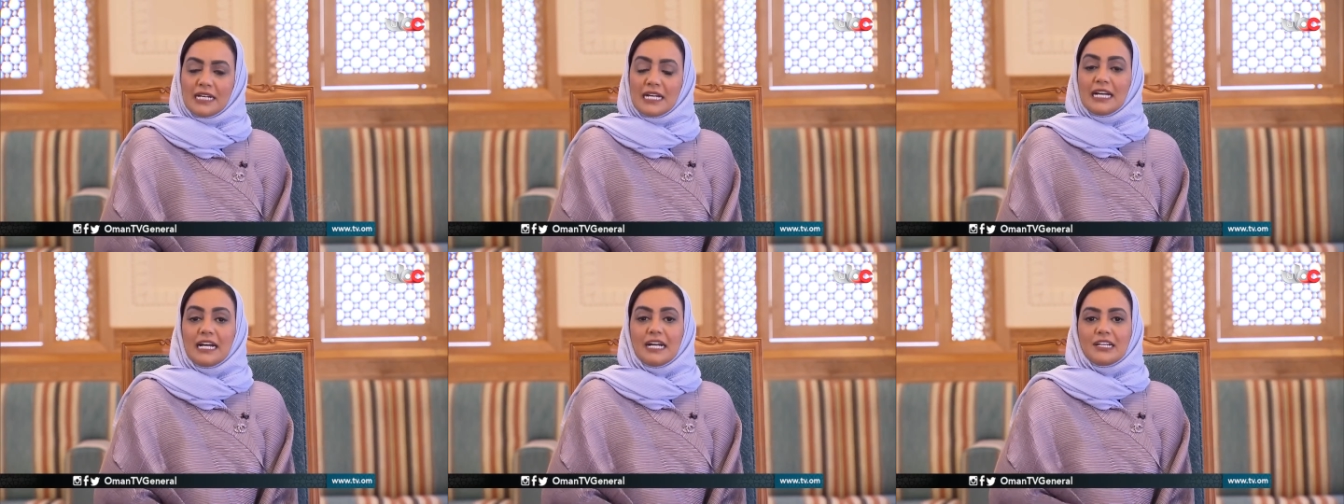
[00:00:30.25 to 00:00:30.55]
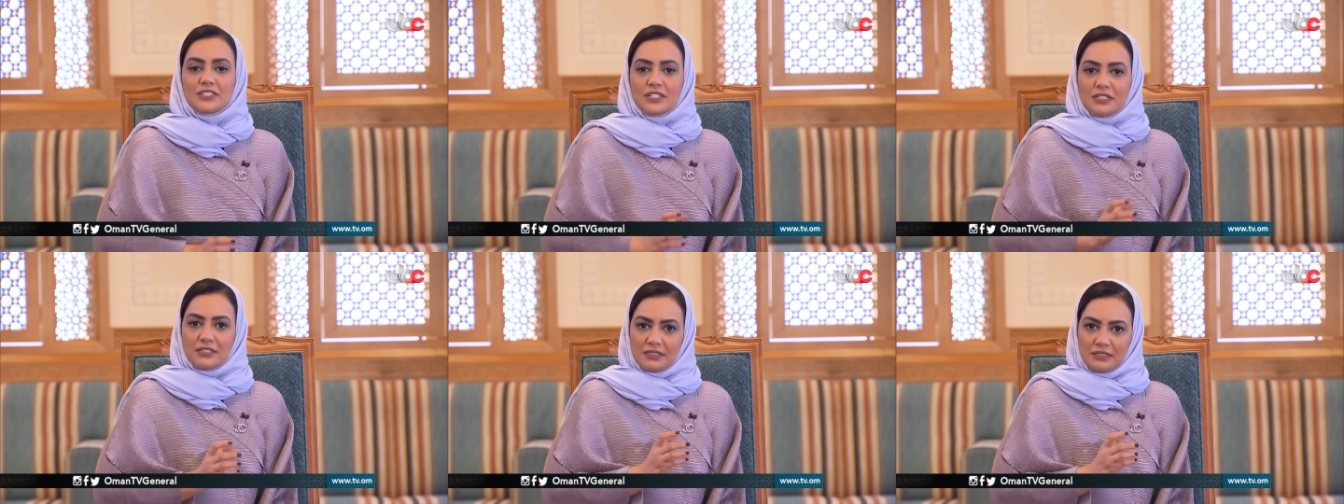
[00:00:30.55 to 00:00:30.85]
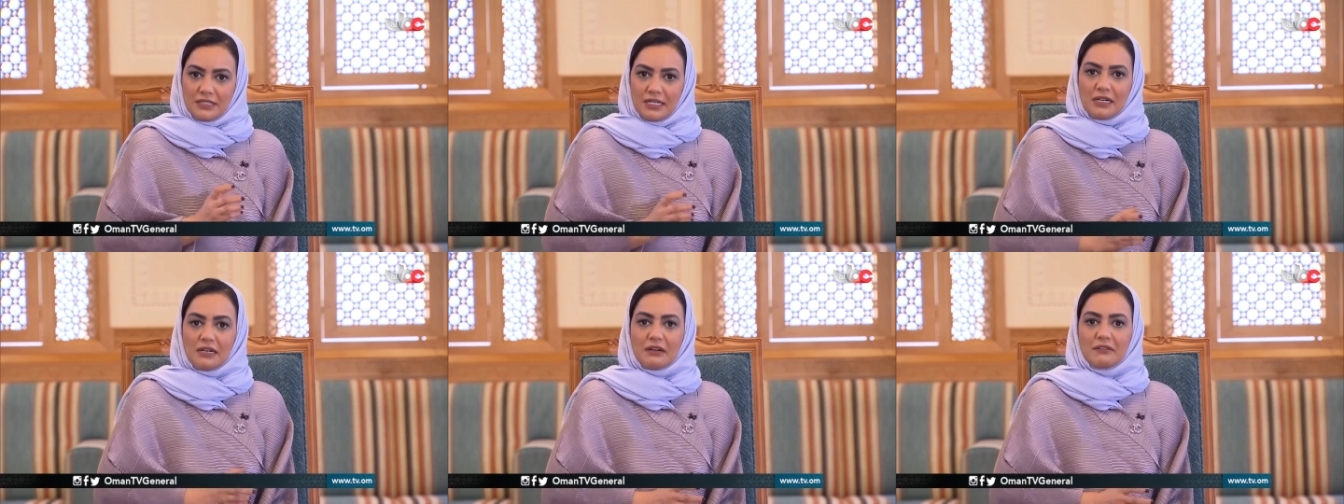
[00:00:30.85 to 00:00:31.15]
عشان
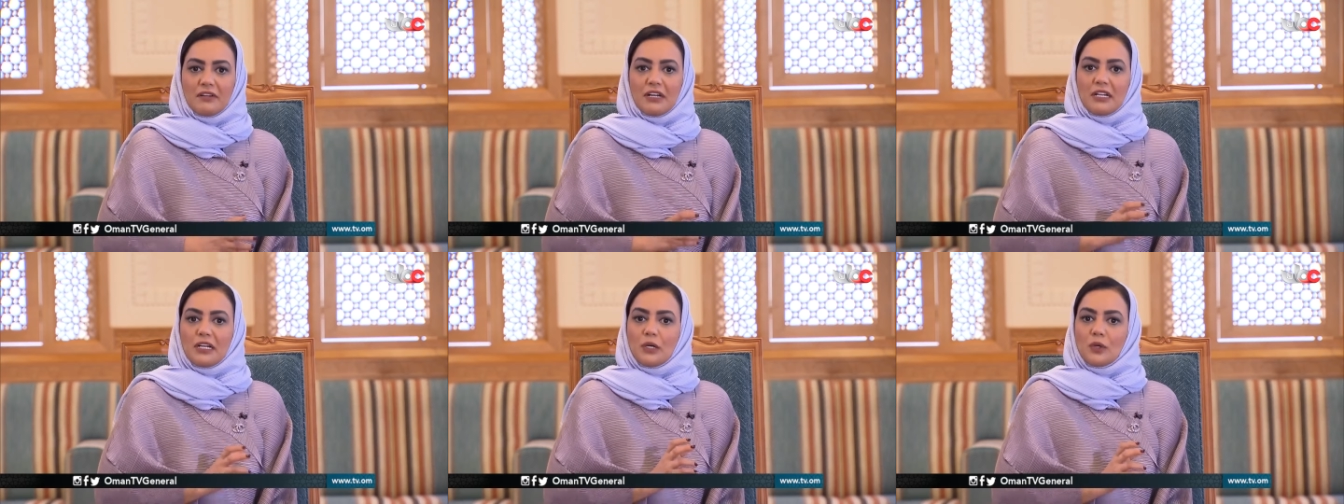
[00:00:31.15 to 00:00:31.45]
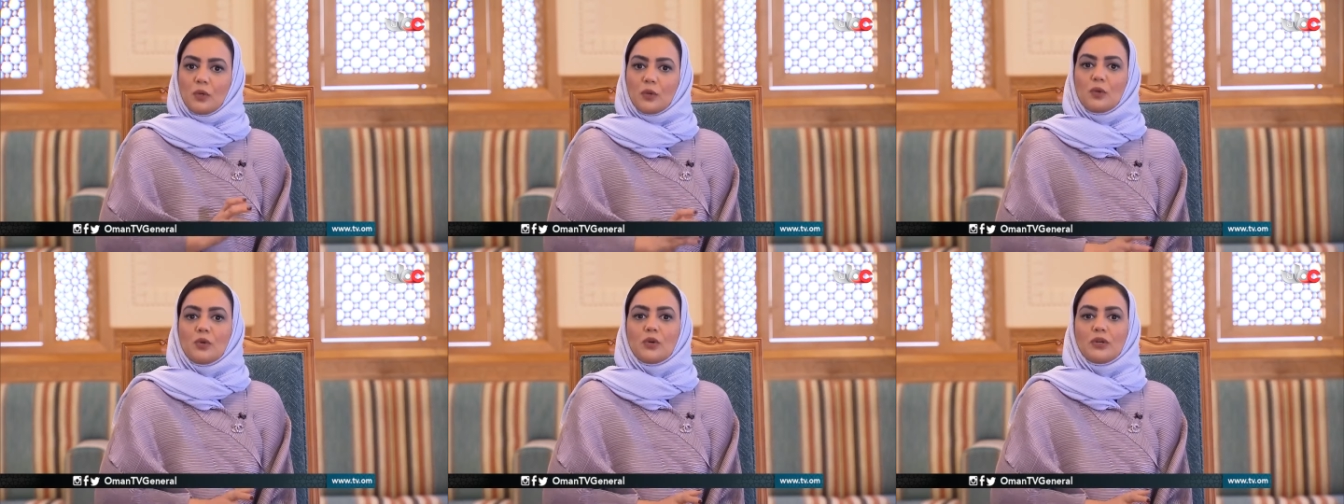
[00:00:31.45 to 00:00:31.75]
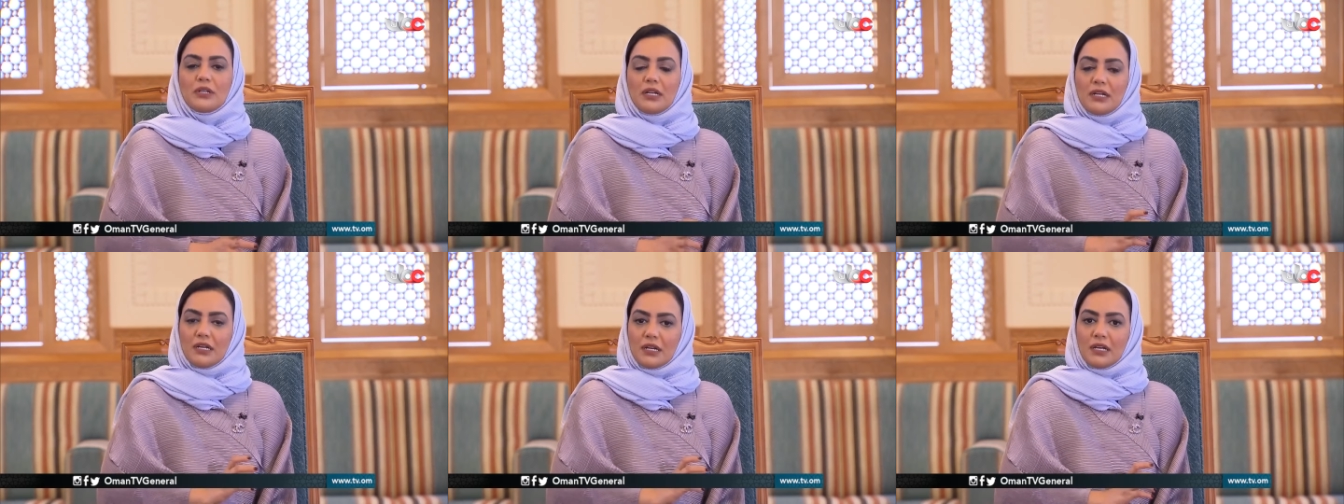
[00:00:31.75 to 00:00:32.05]
نتعرف على
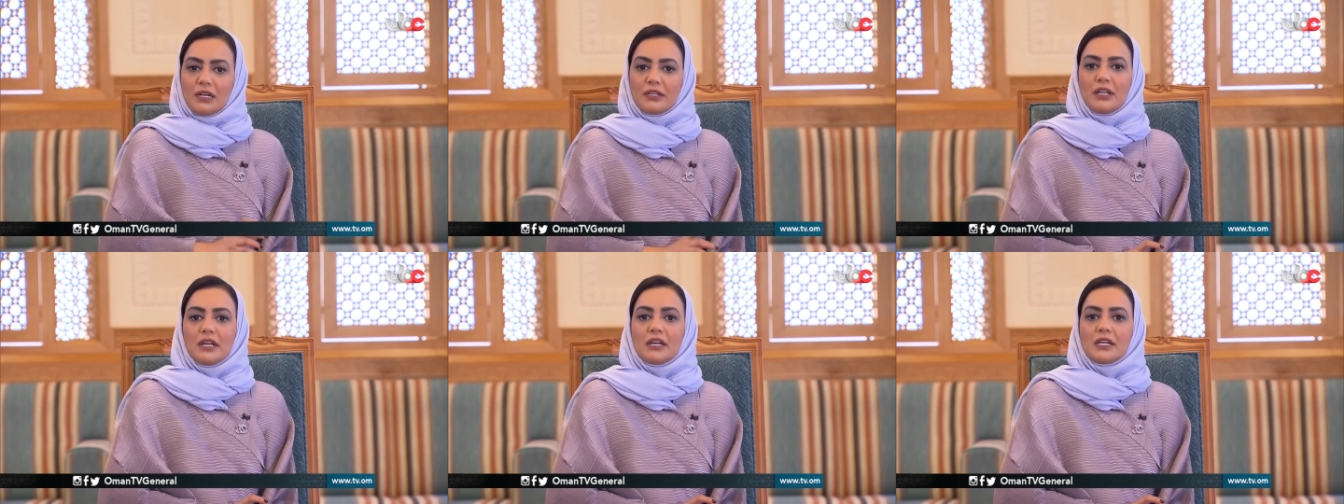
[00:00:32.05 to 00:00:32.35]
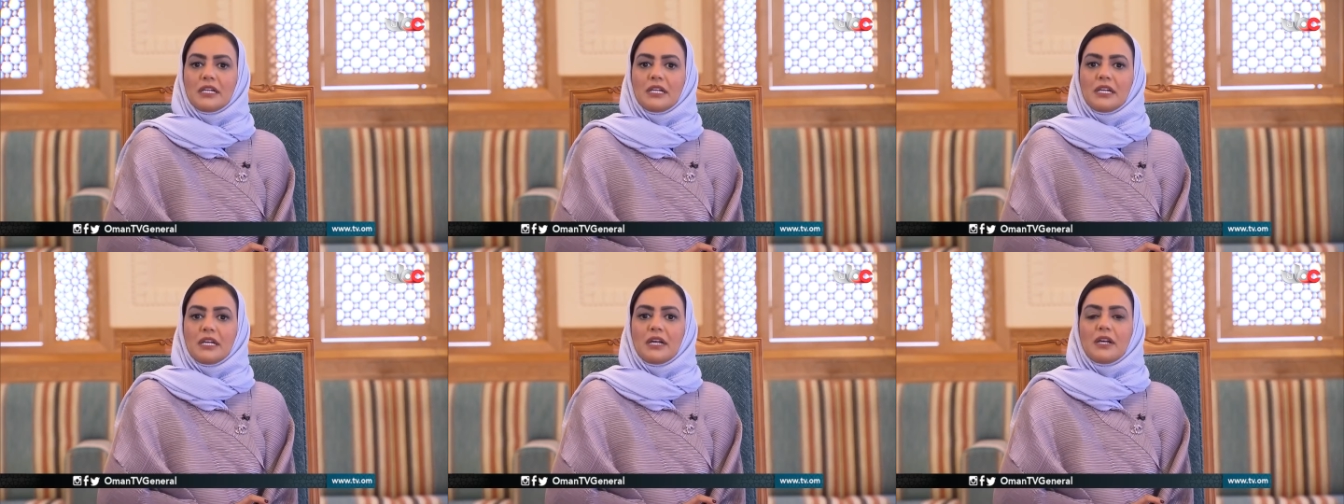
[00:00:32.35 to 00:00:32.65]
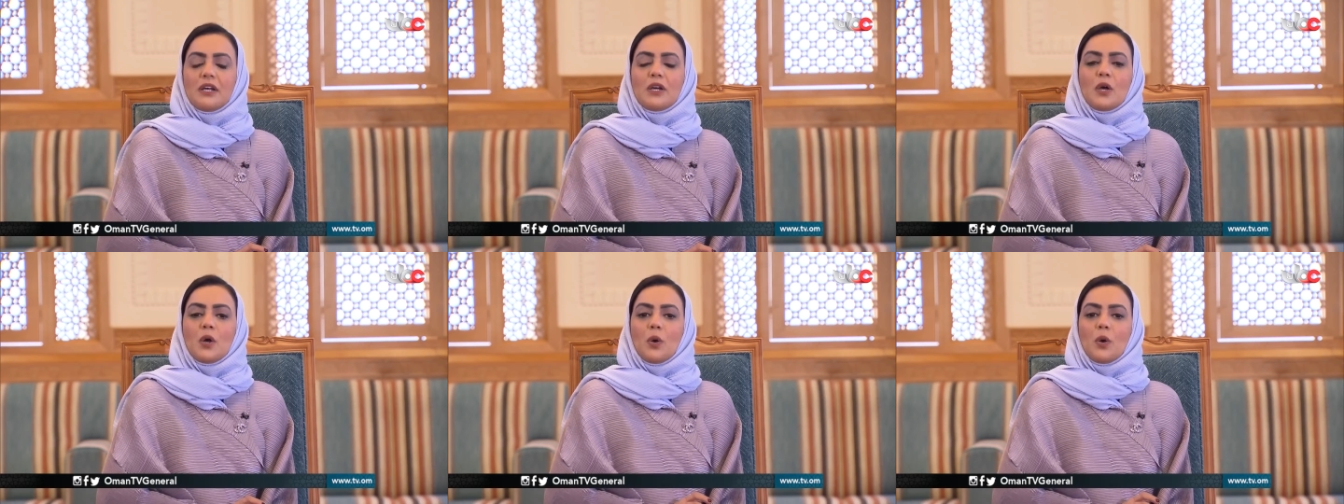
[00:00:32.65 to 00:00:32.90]
حقوقنا القضائية